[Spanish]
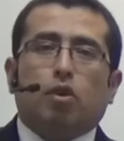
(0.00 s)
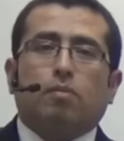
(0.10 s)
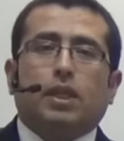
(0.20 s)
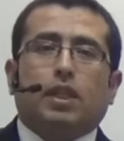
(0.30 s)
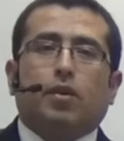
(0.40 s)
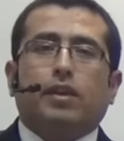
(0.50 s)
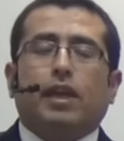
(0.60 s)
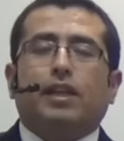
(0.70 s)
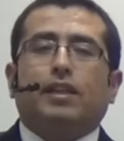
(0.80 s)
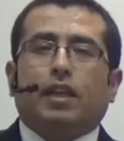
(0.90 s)
forma a través
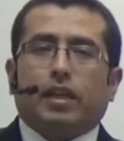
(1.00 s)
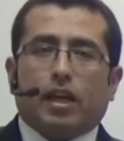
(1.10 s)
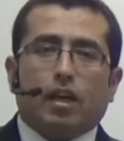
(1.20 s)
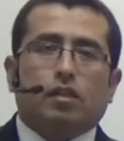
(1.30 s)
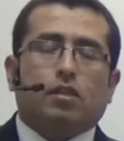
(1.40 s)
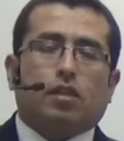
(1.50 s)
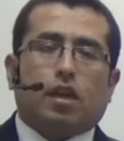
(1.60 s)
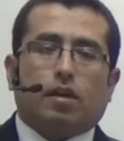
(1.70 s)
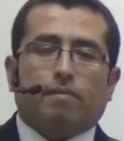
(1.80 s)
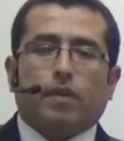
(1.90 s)
de la
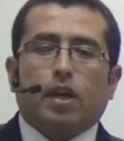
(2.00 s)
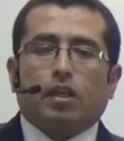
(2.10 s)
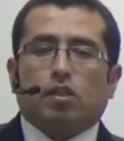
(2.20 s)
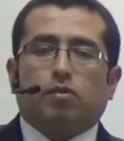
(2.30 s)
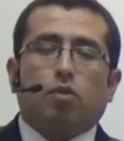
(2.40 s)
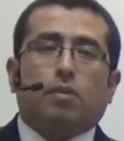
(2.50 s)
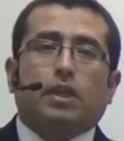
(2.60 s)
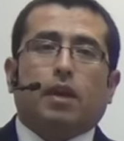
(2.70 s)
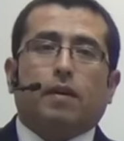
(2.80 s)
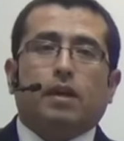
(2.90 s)
inteligencia, se
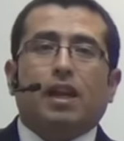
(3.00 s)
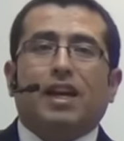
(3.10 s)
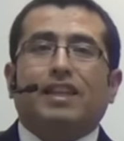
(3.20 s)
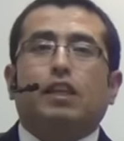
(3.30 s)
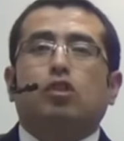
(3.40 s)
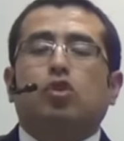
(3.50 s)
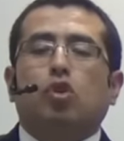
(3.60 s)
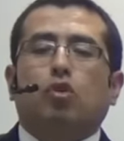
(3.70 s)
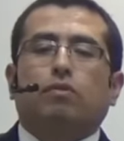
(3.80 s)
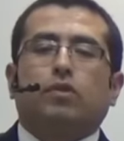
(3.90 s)
forma a través de la
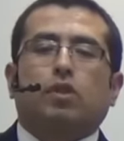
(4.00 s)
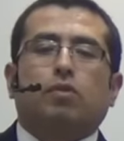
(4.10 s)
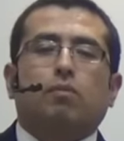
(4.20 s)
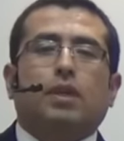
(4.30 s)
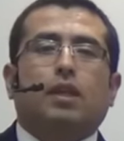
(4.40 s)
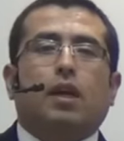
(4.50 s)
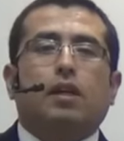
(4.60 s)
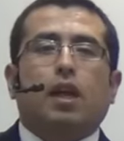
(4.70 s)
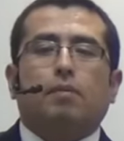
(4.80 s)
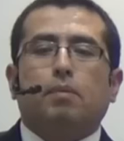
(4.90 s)
atención, se forma a
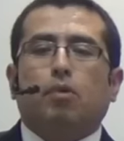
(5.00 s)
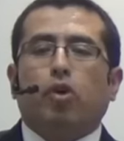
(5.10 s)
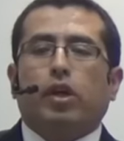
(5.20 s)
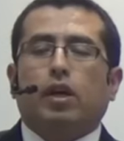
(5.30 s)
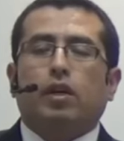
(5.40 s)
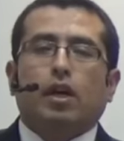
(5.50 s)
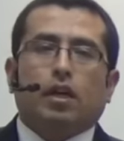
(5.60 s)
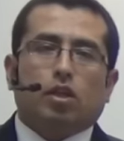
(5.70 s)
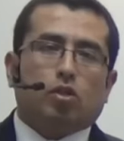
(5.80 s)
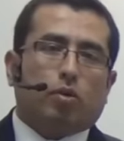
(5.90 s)
través de la memoria
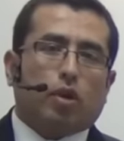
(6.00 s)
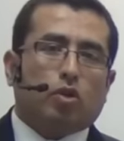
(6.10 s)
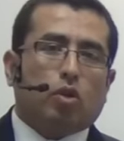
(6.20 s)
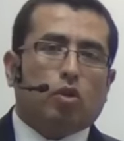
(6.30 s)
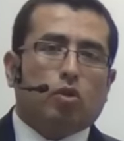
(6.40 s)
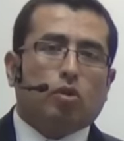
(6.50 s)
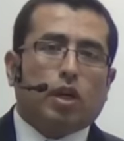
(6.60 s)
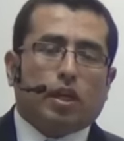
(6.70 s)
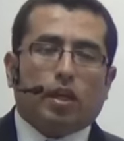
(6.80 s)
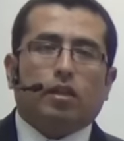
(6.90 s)
y sobre todo
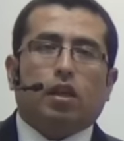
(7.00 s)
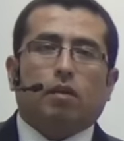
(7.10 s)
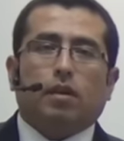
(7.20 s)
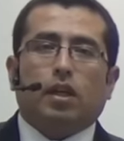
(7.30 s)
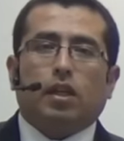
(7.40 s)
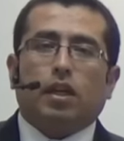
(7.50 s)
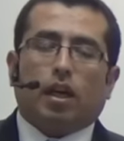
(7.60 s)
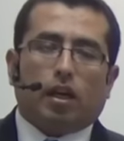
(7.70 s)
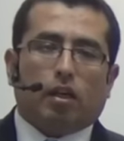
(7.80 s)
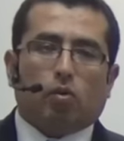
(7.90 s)
interviene
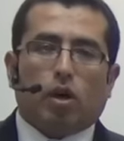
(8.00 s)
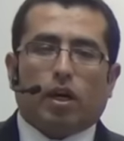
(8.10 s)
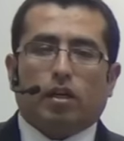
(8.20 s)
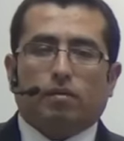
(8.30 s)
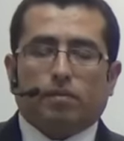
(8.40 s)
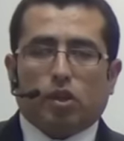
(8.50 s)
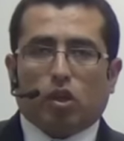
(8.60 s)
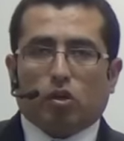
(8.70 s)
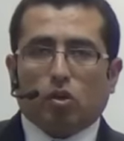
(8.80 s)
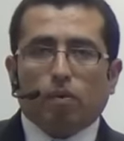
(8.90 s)
el lenguaje,
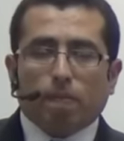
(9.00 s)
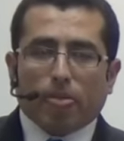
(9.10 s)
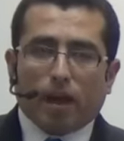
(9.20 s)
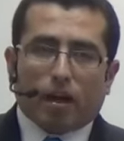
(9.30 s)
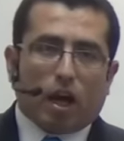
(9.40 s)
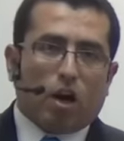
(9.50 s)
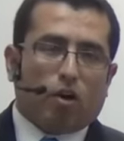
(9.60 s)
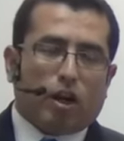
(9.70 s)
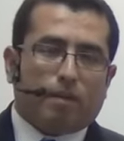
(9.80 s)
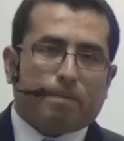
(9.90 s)
¿cierto?
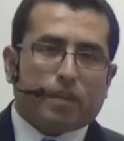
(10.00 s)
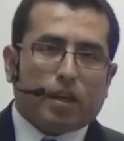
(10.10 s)
Ahora,